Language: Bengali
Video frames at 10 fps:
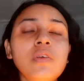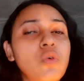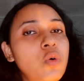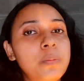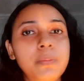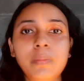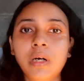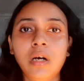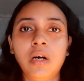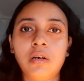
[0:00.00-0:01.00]
খুব
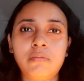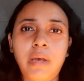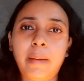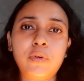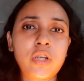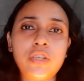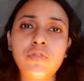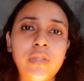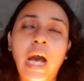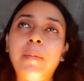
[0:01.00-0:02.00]
এমন কিছু
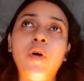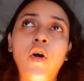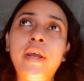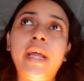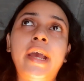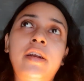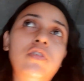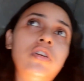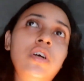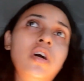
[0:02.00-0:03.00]
দাম হয় না
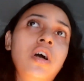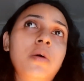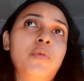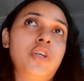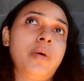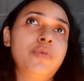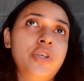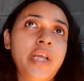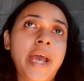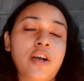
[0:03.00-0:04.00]
এগুলোর
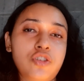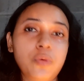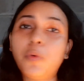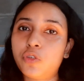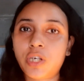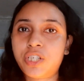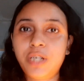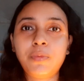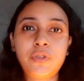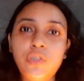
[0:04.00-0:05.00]
মোটামুটি একশো
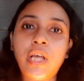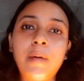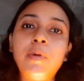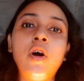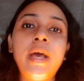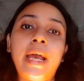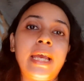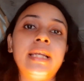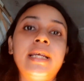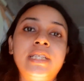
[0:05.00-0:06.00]
পঁচাশির মতো দাম হয় এক
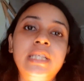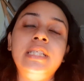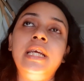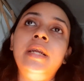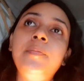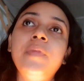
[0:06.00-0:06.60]
একটা শিটের